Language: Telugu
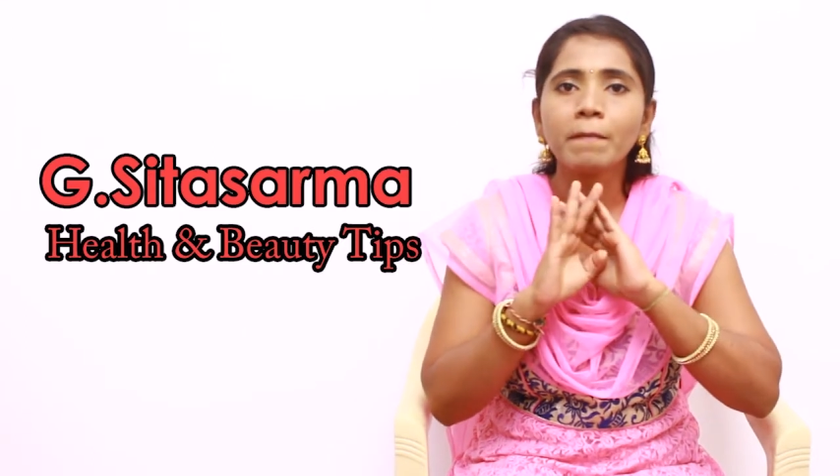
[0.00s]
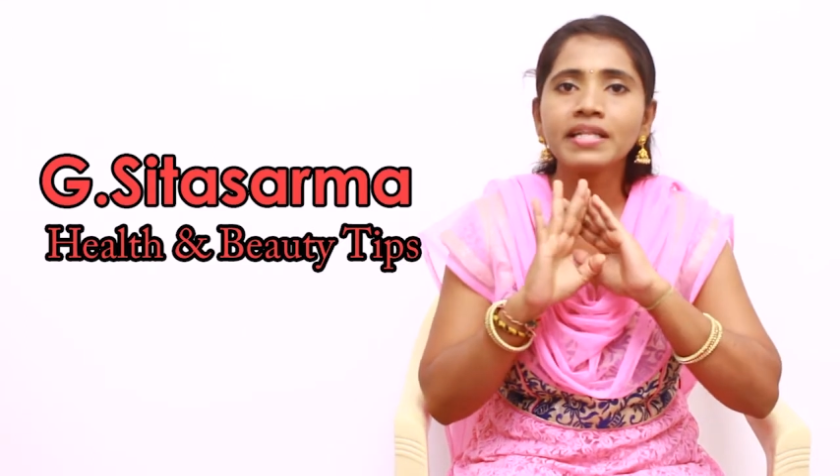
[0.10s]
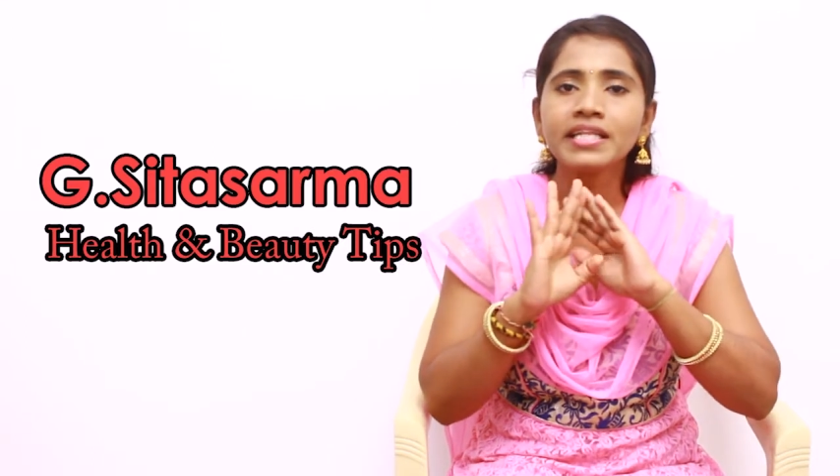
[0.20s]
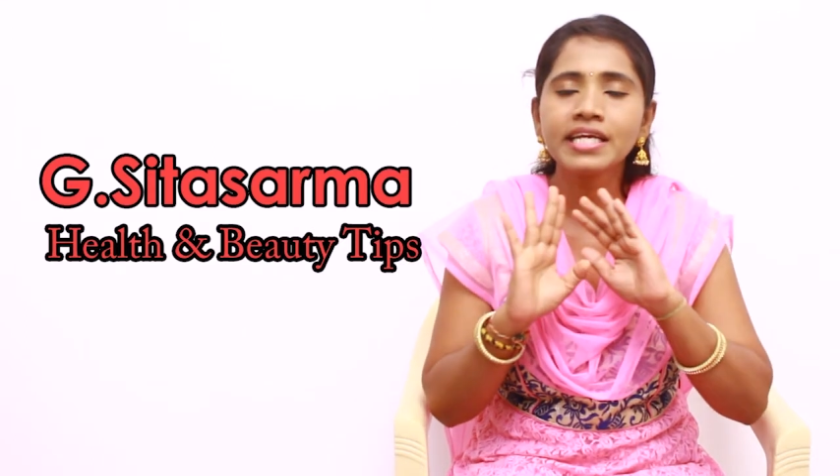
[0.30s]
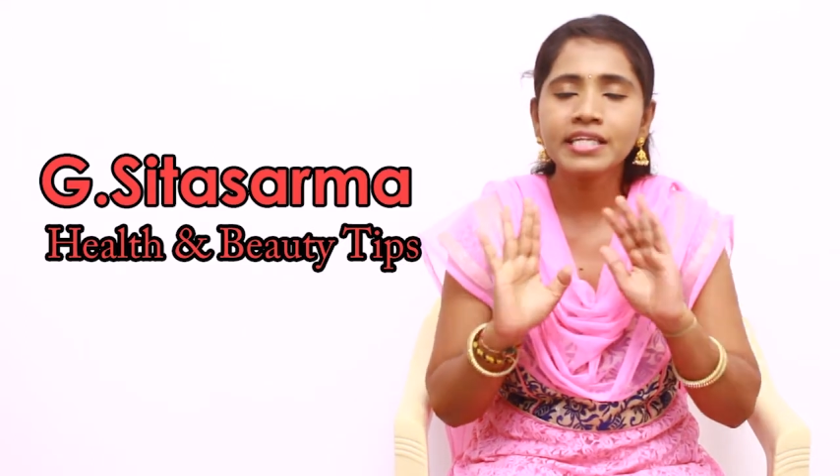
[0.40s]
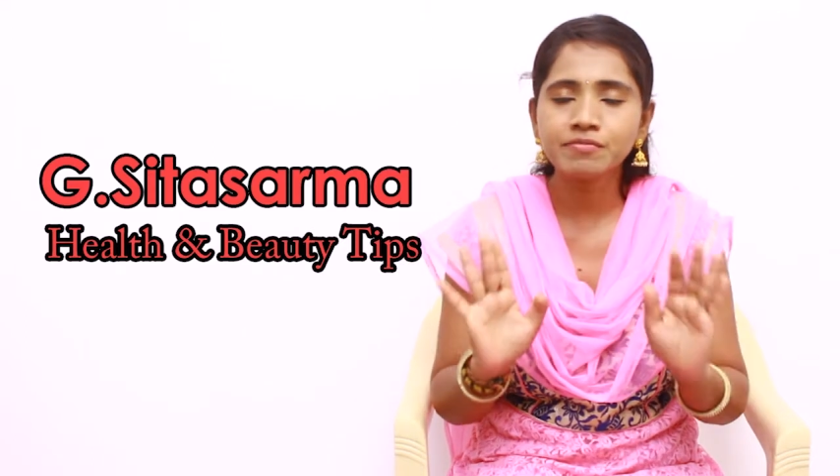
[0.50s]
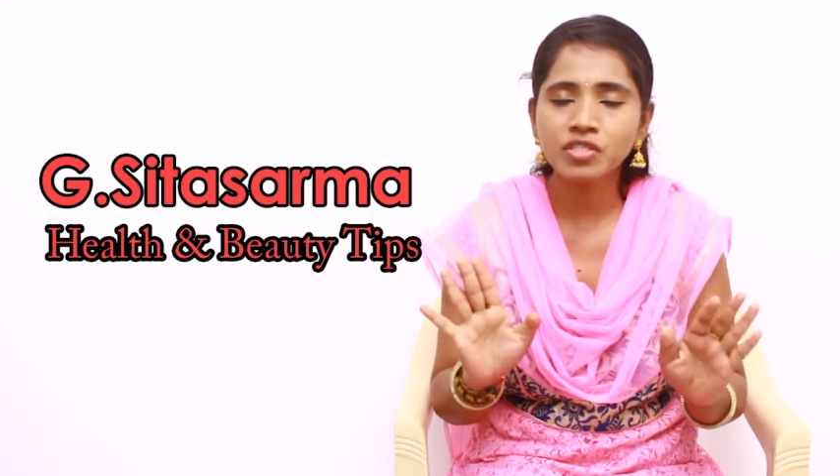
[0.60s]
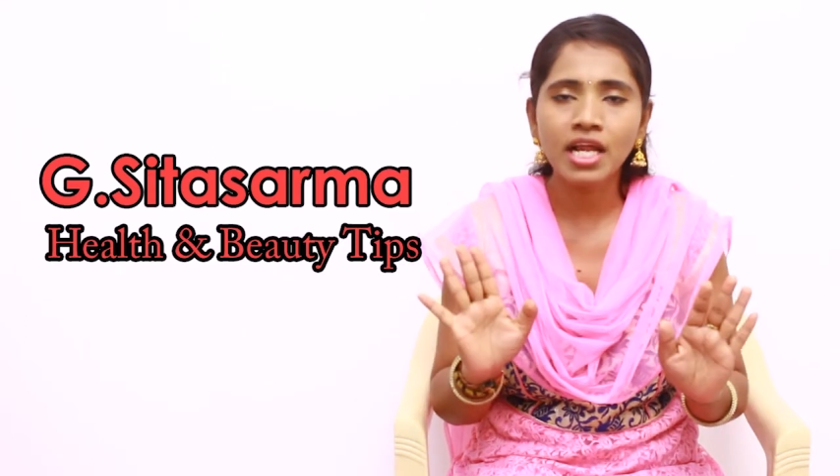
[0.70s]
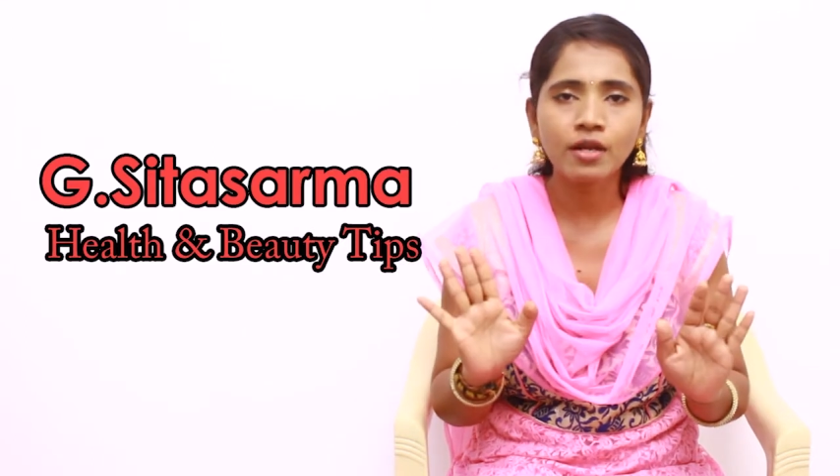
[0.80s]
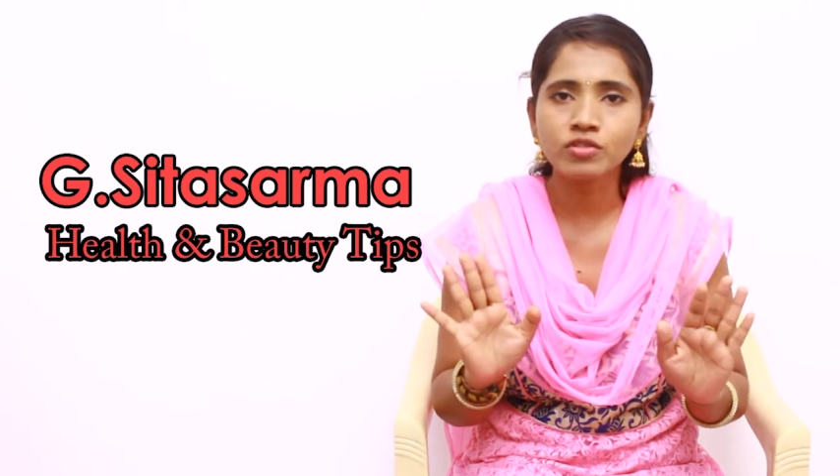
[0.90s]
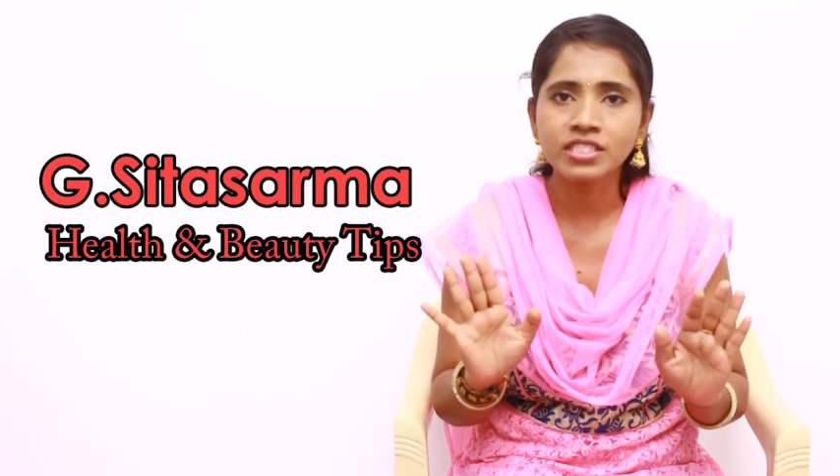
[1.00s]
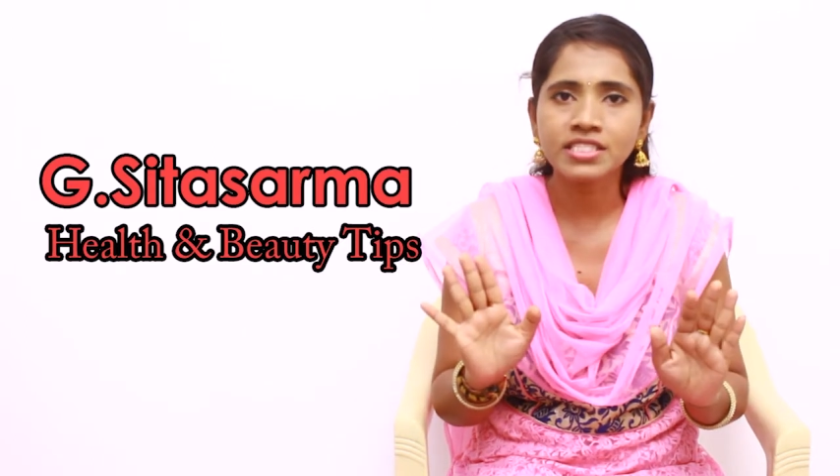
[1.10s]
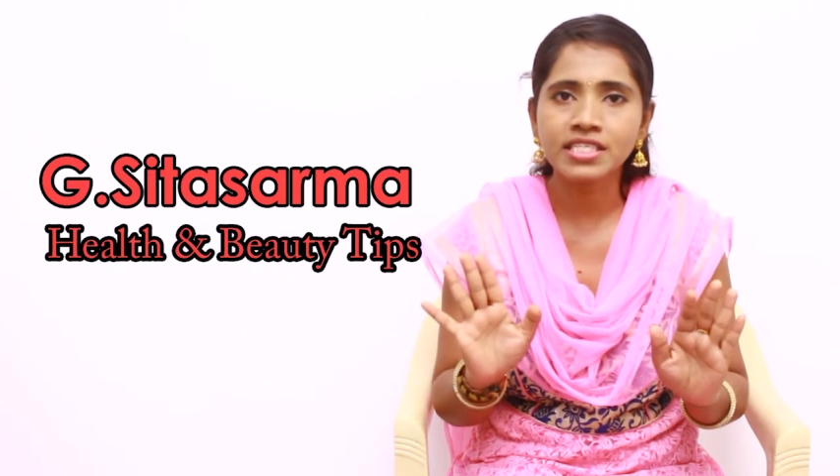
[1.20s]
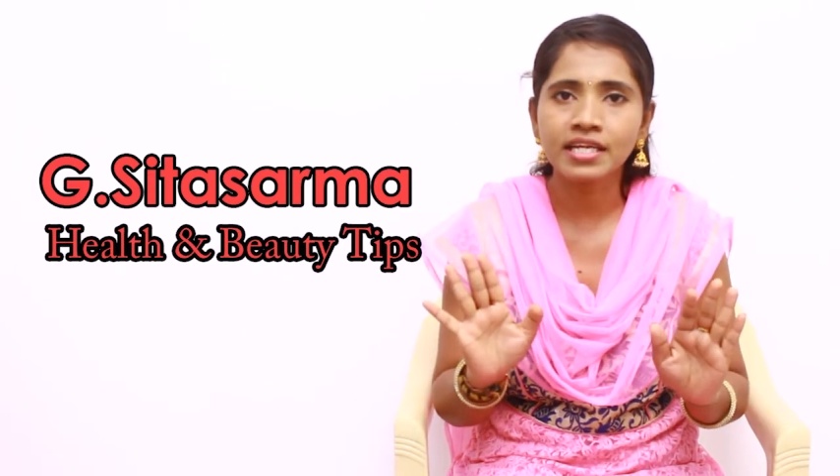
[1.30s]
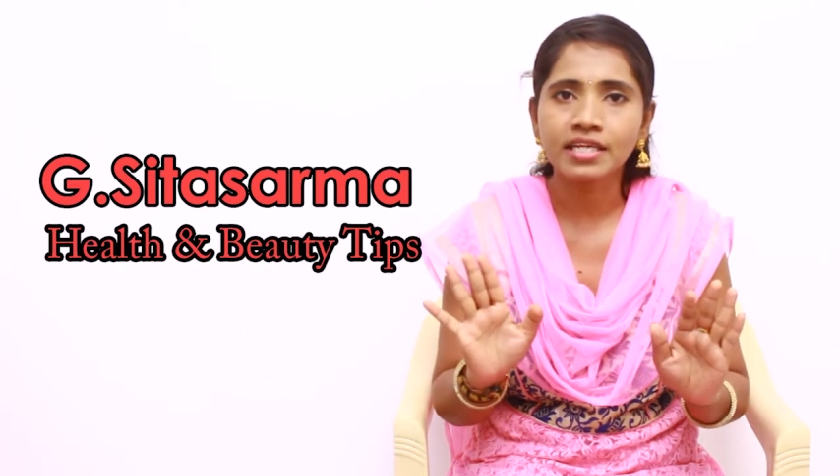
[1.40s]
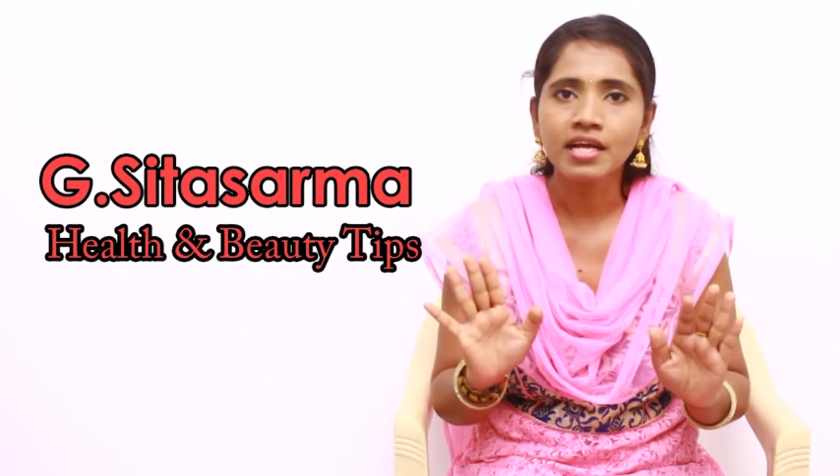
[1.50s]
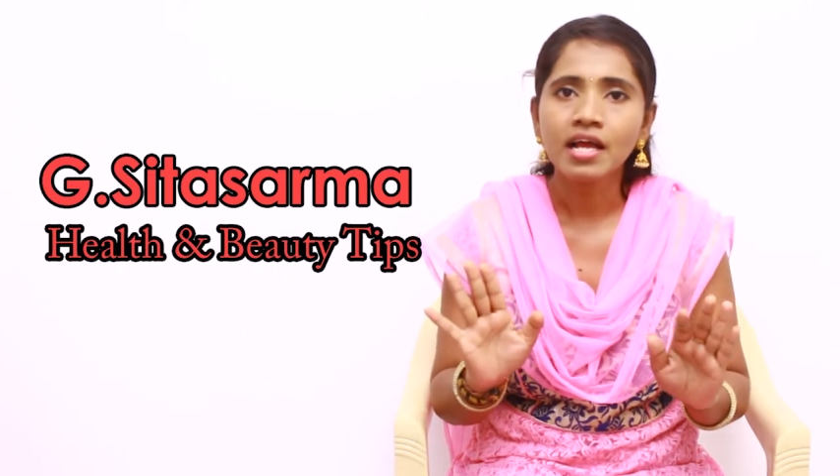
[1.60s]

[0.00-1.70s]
పదిహేను నిమిషాలు అలా ఉంచేసాలి